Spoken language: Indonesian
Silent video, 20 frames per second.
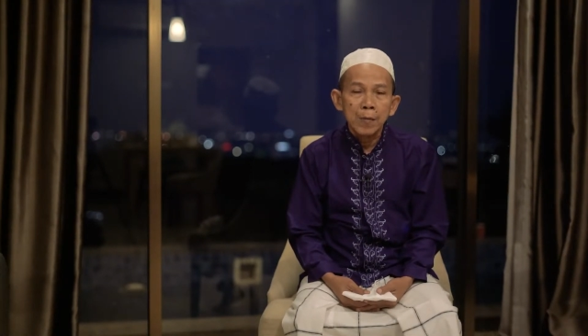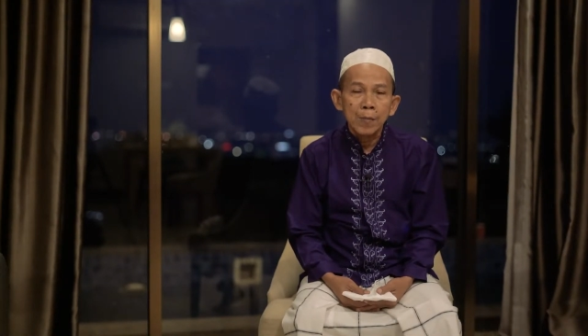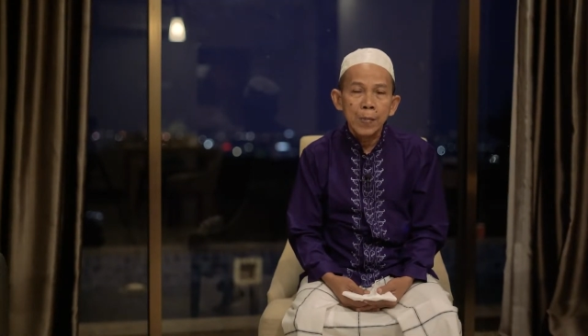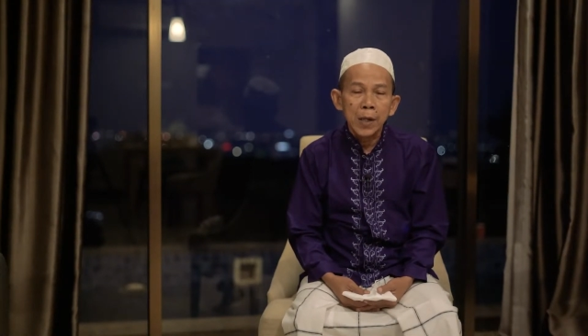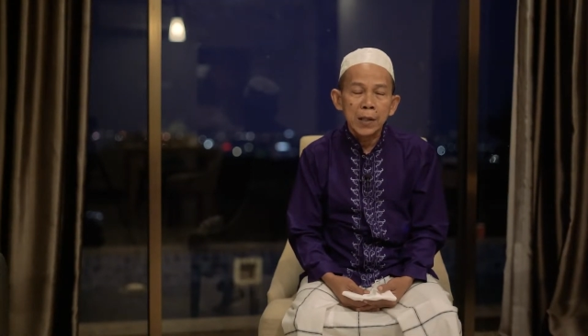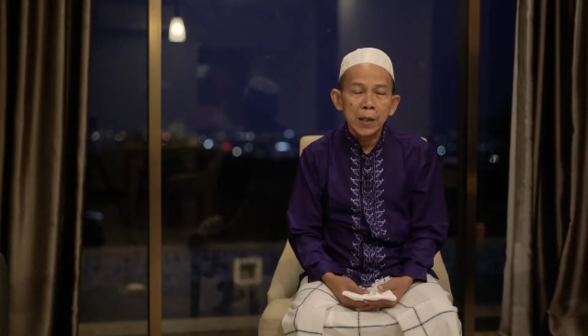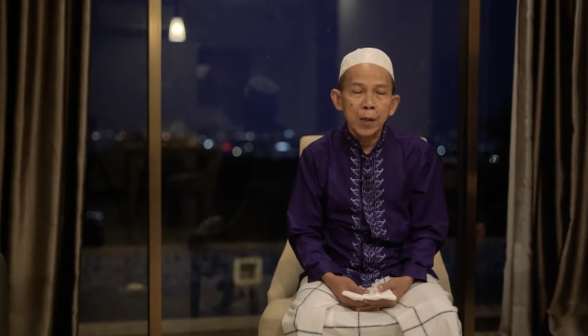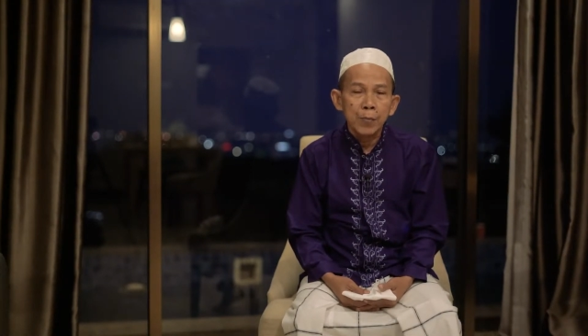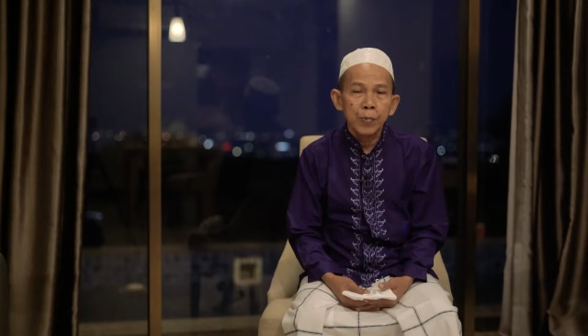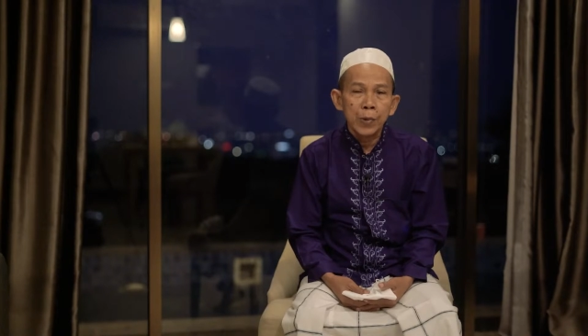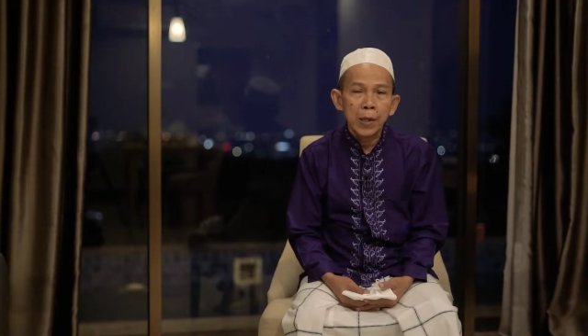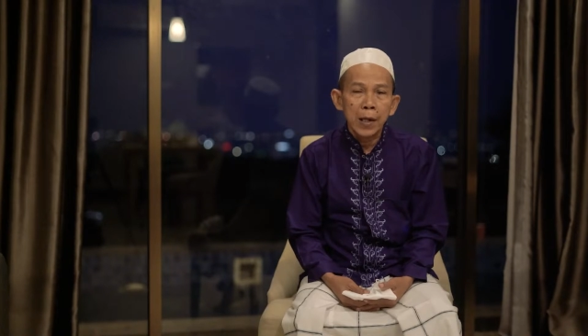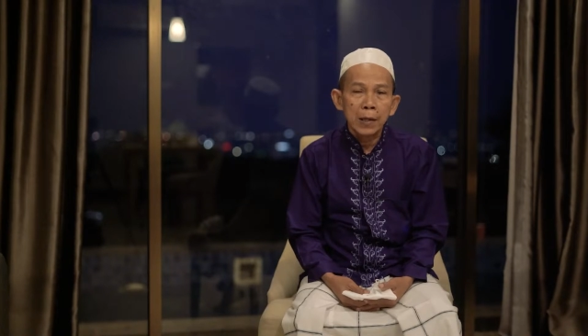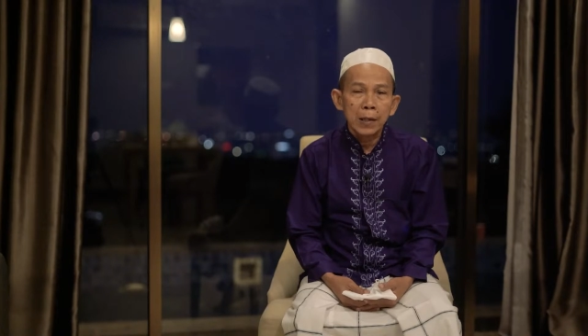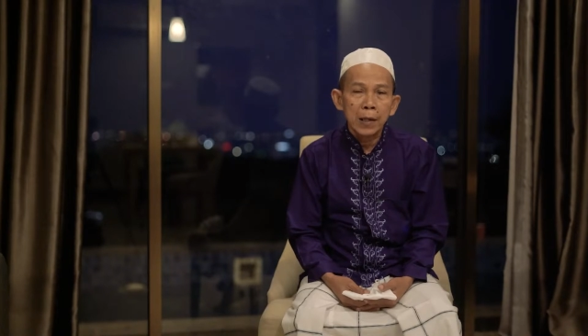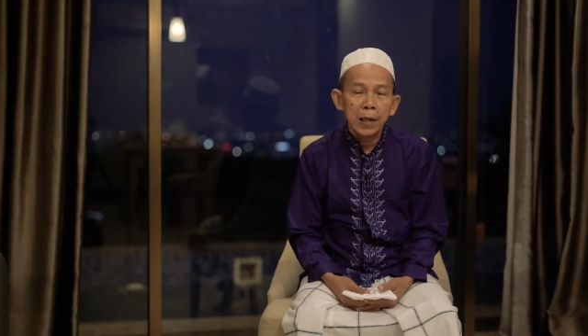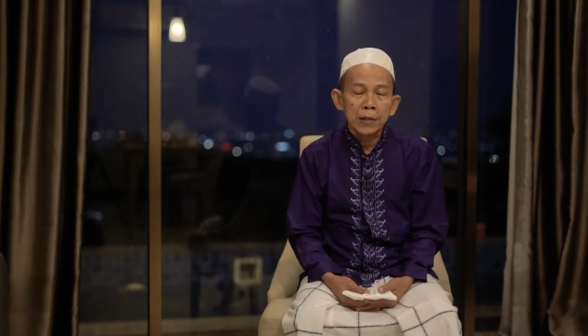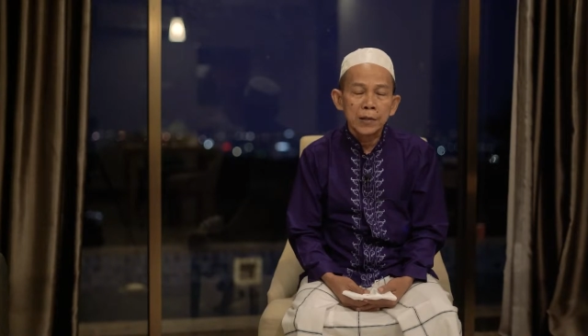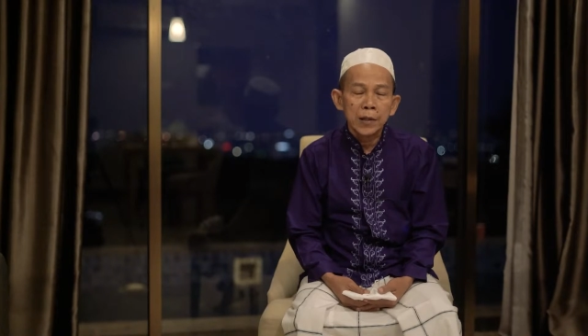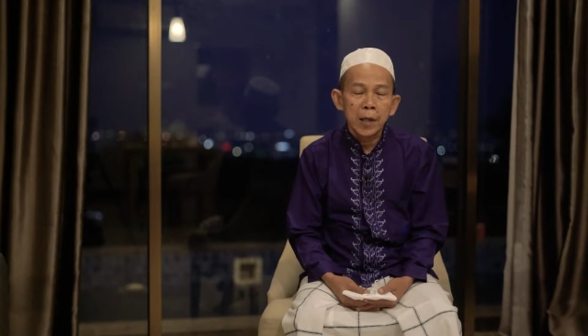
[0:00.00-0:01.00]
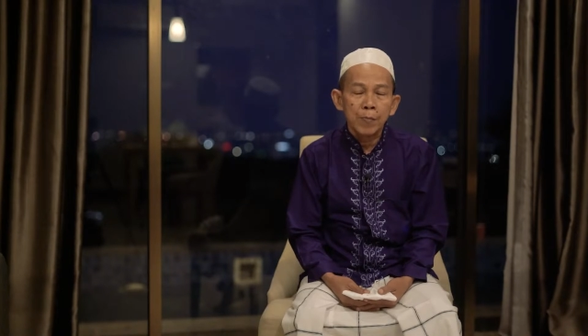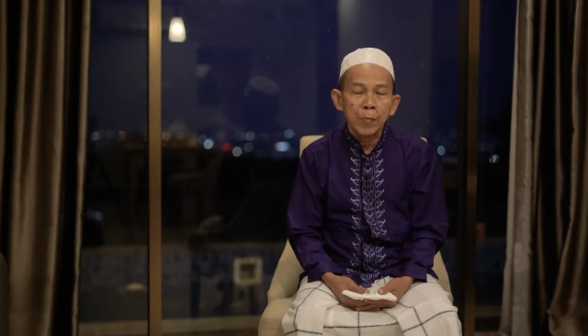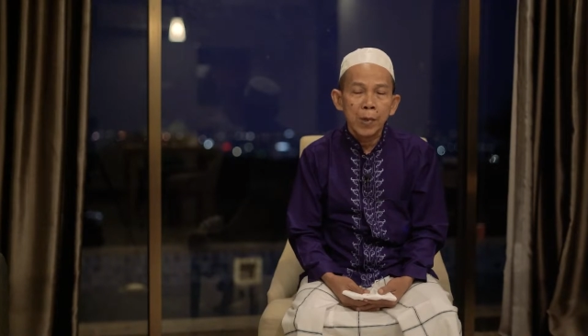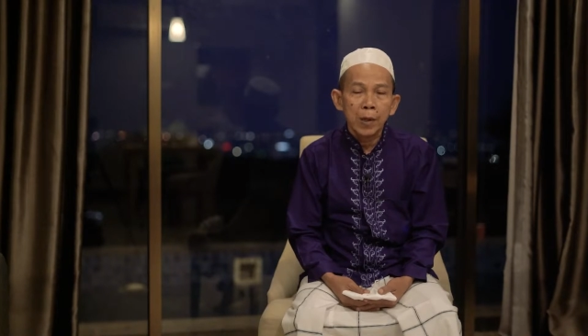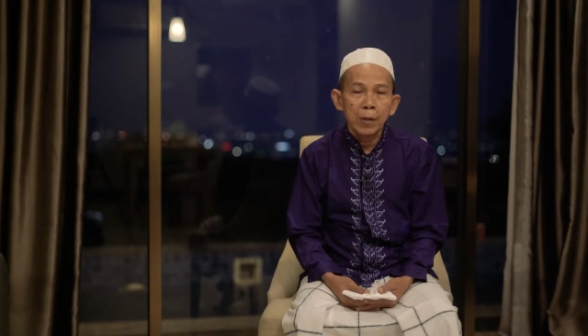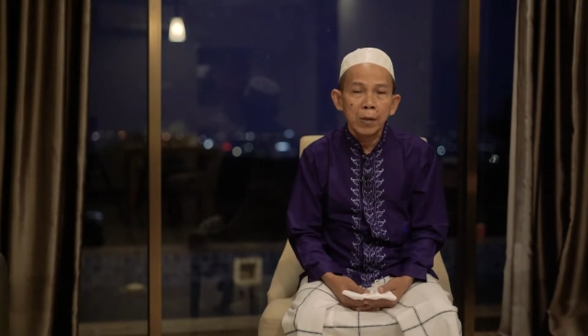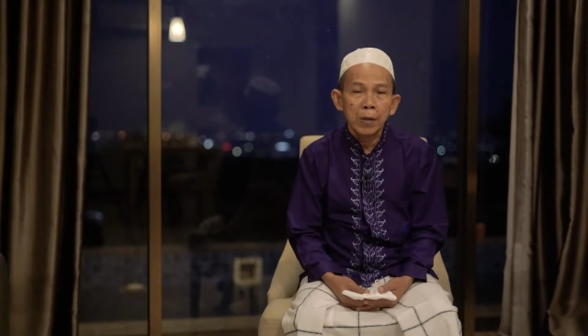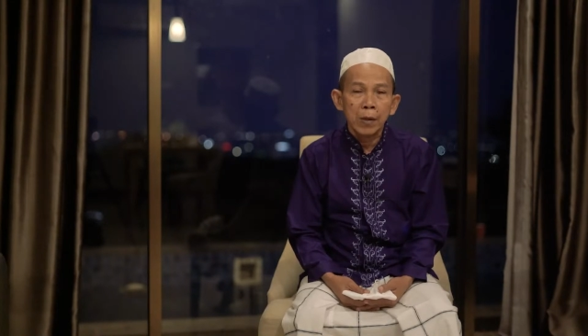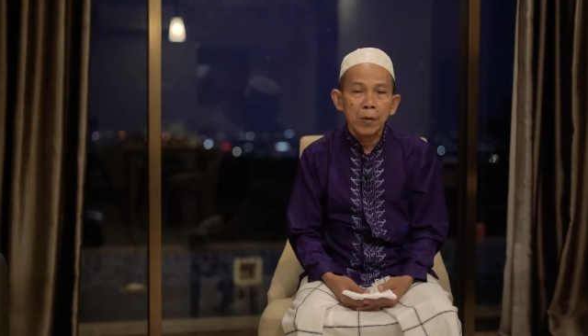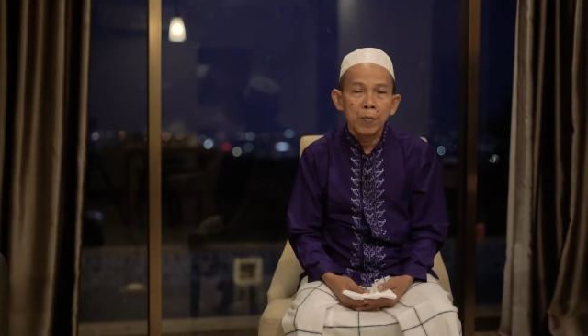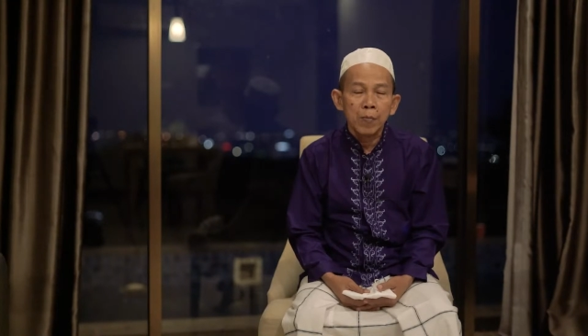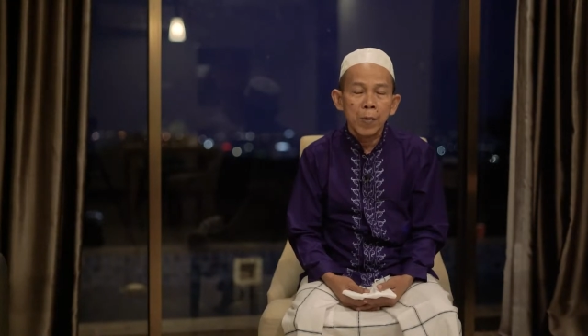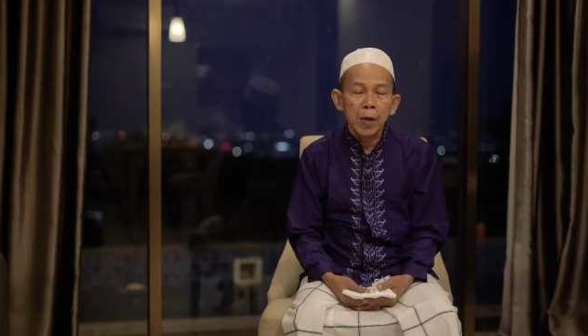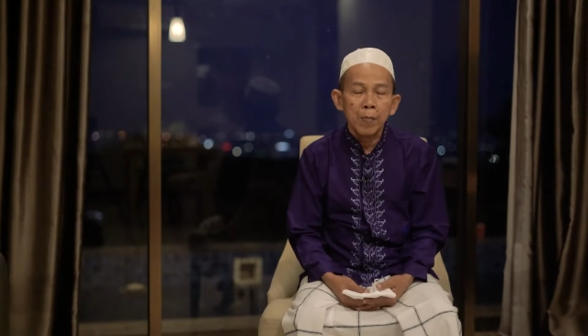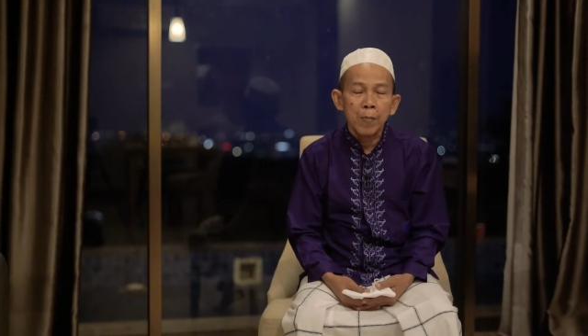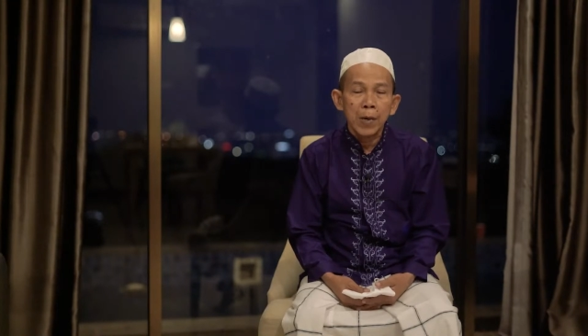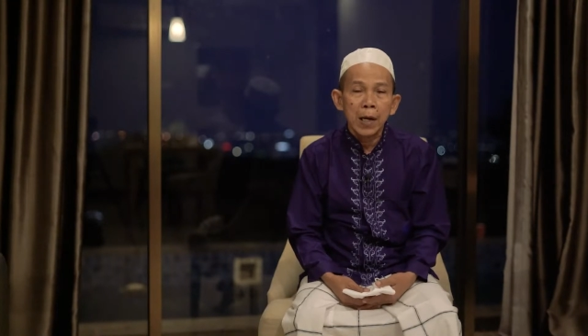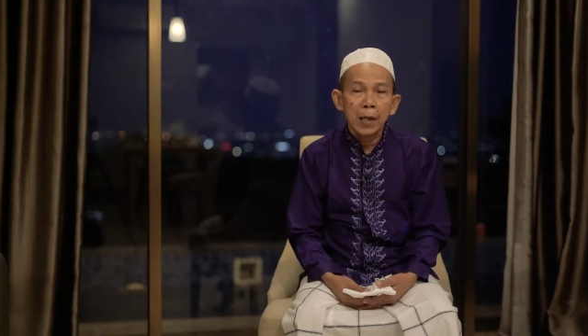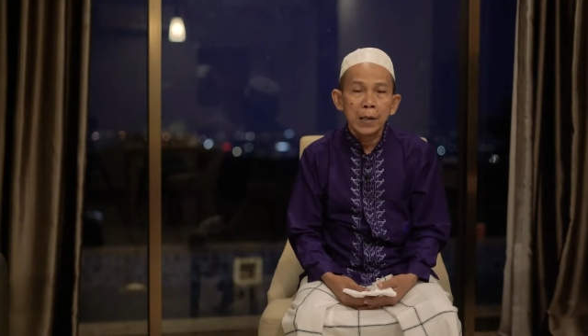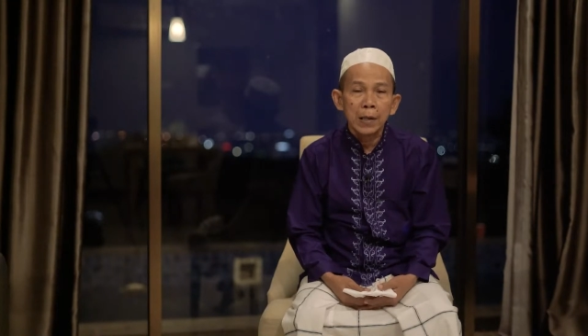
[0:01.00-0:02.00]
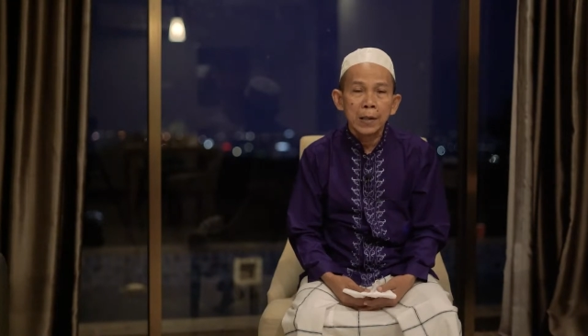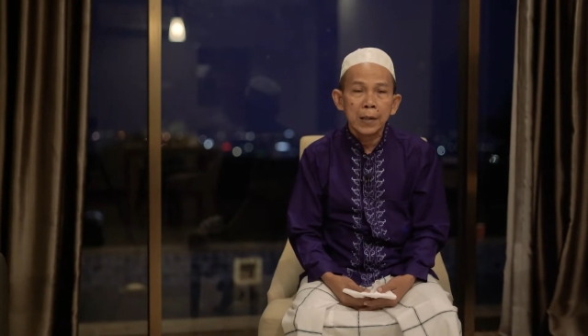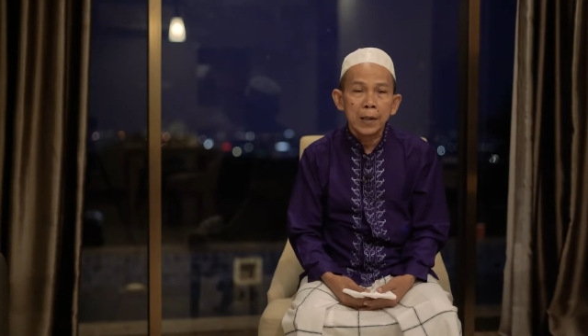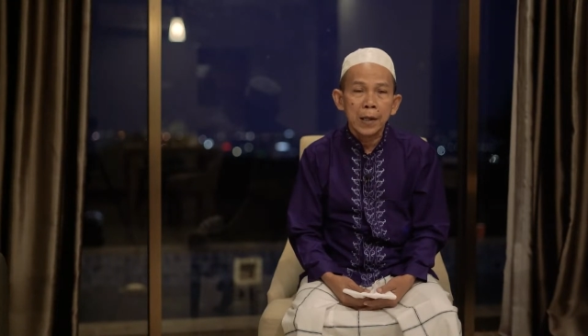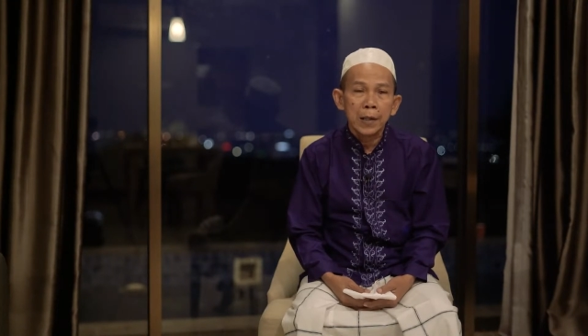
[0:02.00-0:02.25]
pada bulan Rajab Allahumma barik